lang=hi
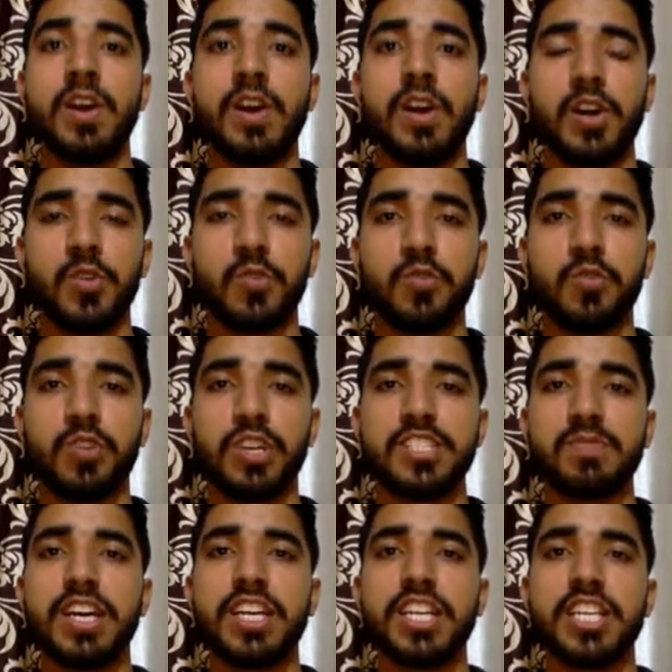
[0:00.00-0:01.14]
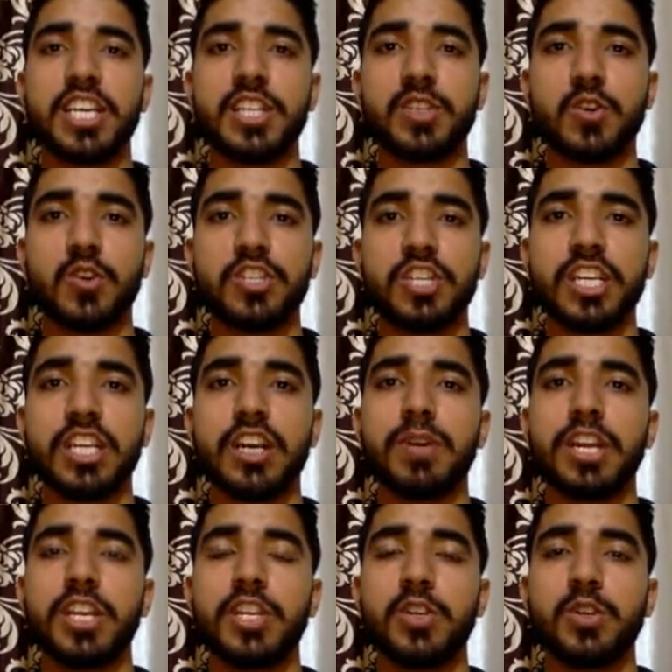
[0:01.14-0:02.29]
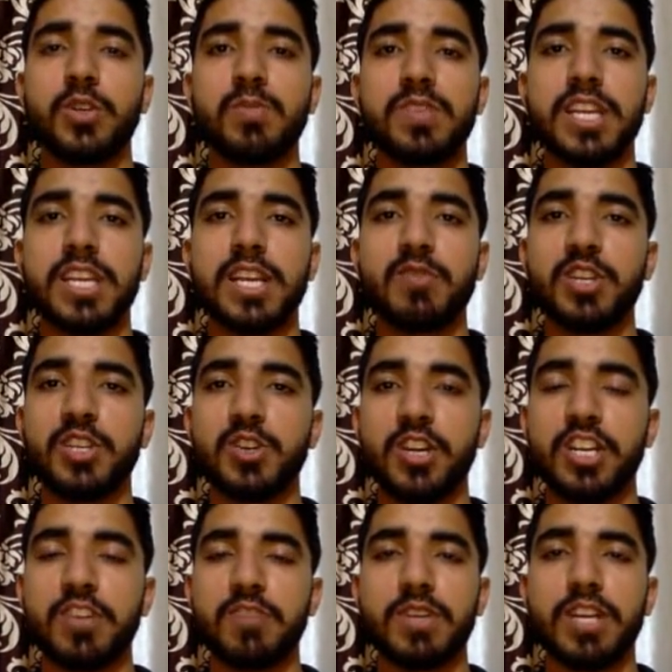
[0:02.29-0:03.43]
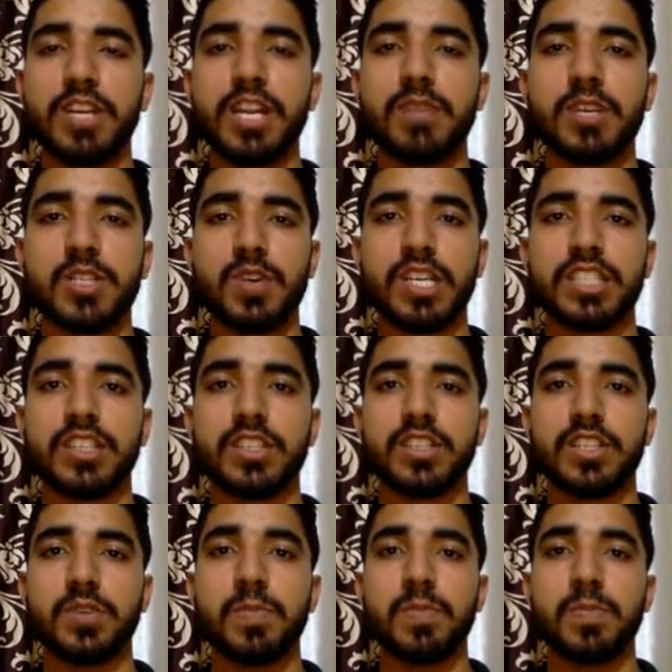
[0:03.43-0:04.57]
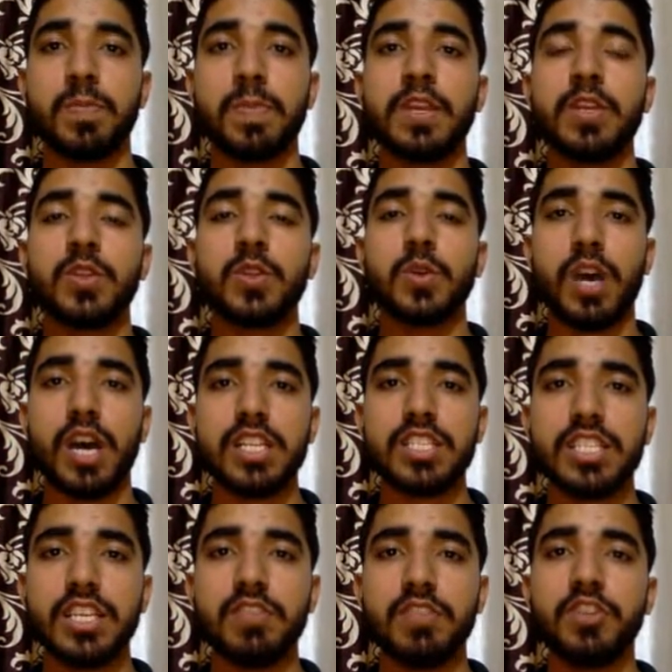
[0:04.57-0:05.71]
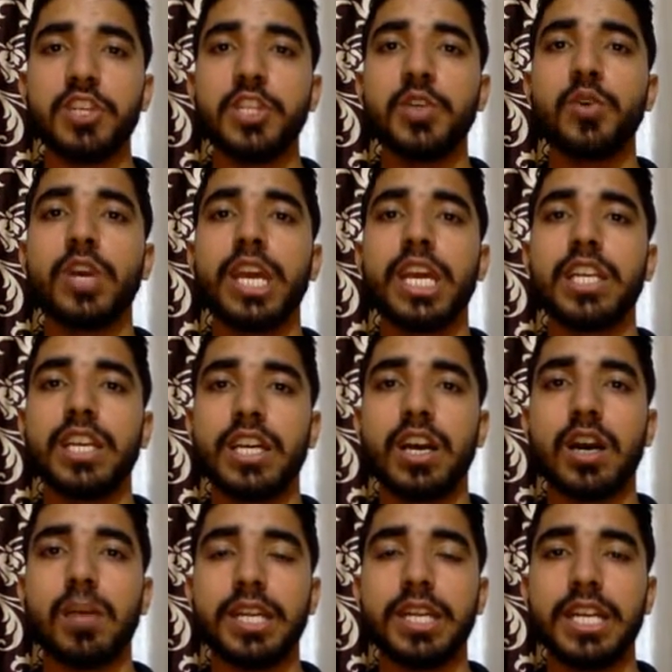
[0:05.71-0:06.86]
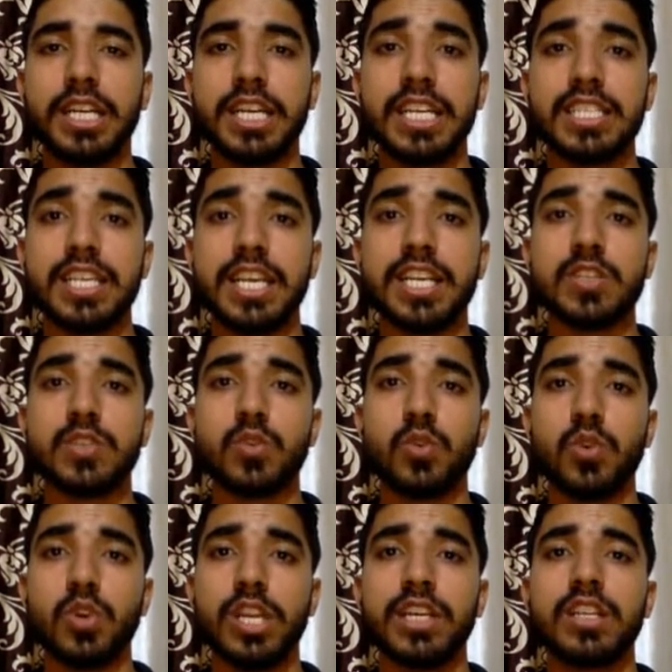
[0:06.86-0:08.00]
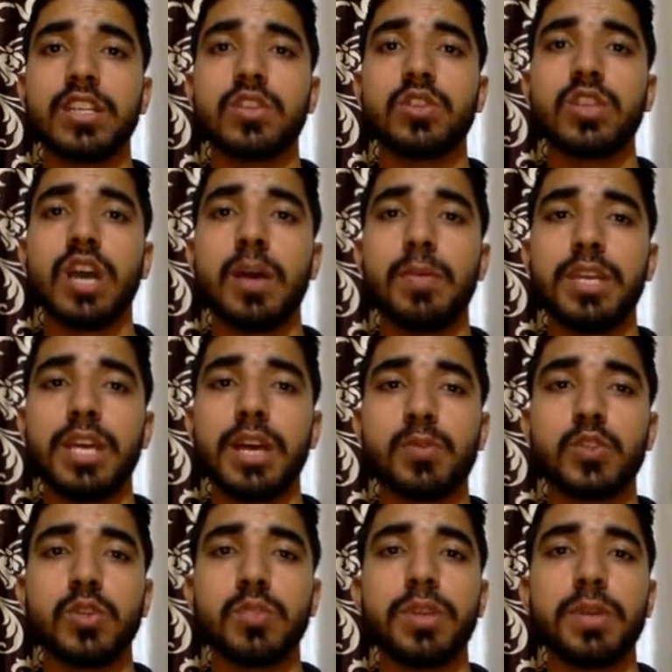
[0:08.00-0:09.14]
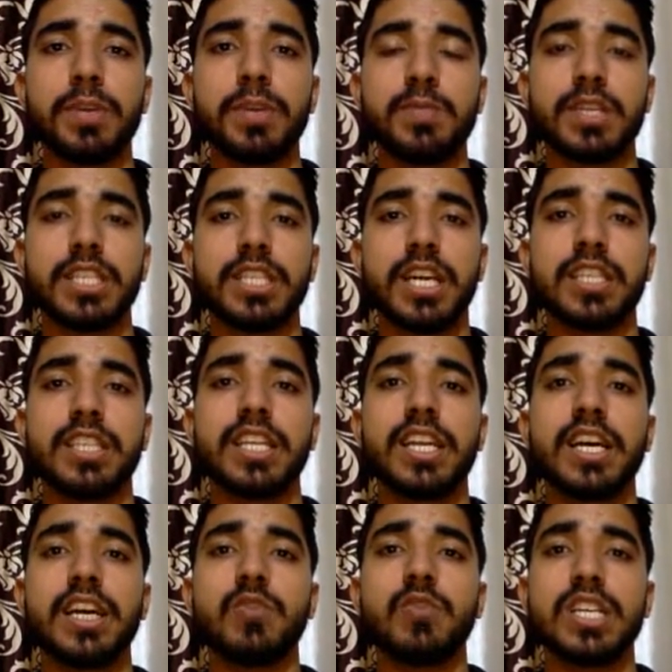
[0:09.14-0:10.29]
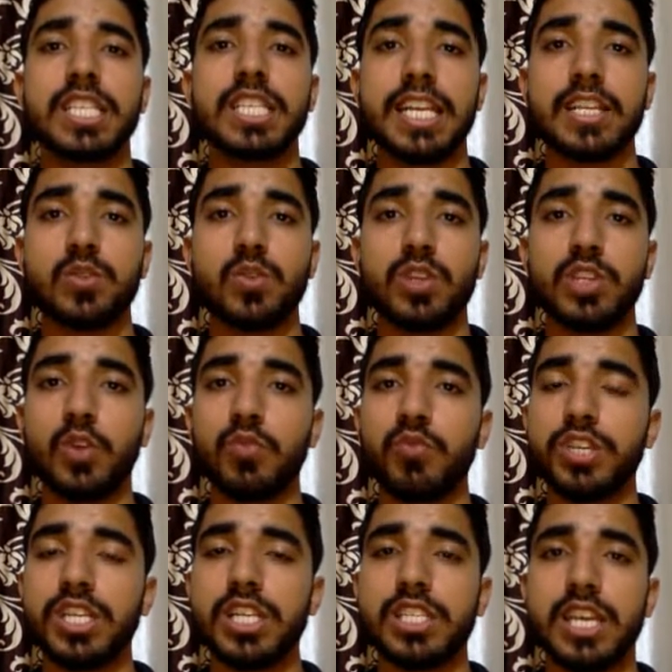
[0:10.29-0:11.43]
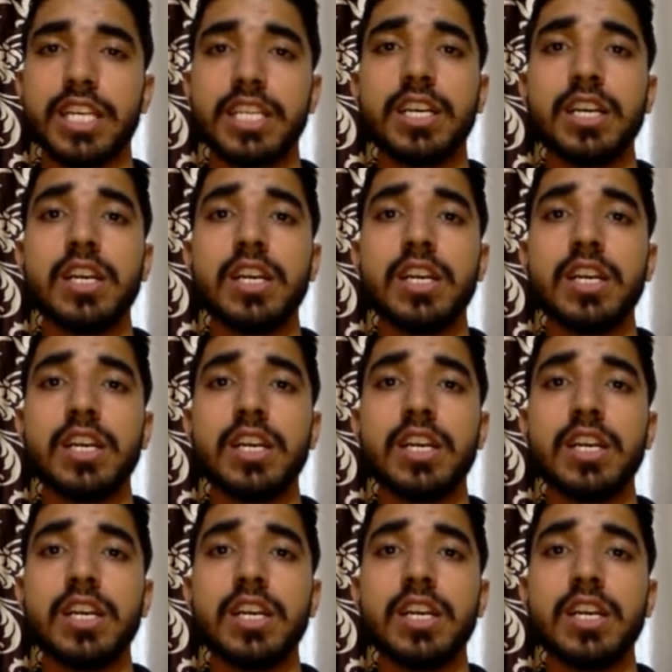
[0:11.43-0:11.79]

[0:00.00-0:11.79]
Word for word: हेलो फ्रेंड्स मैं अनिकेत कौशिक हमारे यूट्यूब चैनल वन गोल इनफ पर आपका स्वागत करता हूं तो आज की ये वीडियो एक नया अपडेट है सैनिक स्कूल को लेकर अभी आपको जो अपने पेज पर दिखाई दे रहा है वो है सैनिक स्कूल की ऑफिशियल साइट